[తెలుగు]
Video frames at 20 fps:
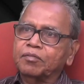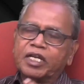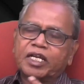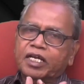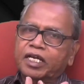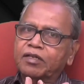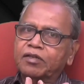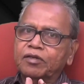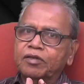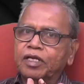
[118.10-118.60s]

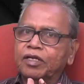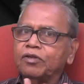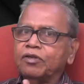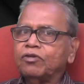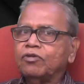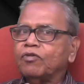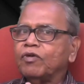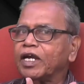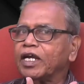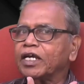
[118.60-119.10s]
మరి
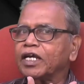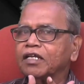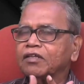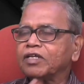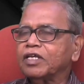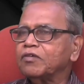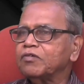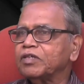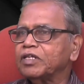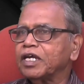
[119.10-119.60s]
ఎందుకు వాళ్ళకి ఆ
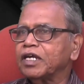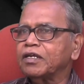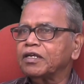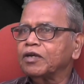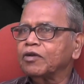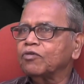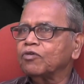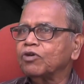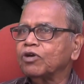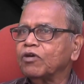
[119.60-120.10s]

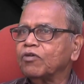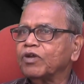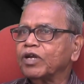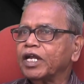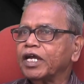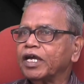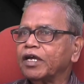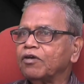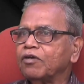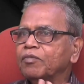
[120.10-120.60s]
తెలివితేటలు ఎక్కువగా
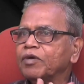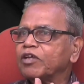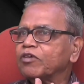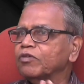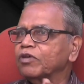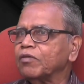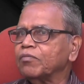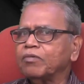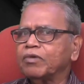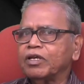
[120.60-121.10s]
ఉన్నాయో
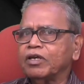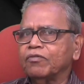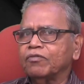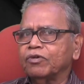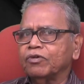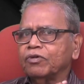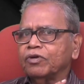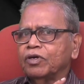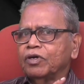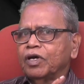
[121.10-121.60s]
మనం
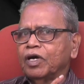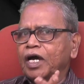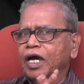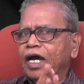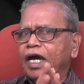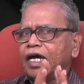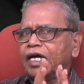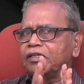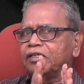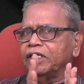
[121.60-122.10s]
చెప్పలేము
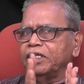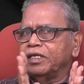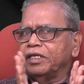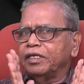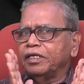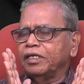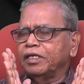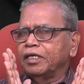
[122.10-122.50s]
అది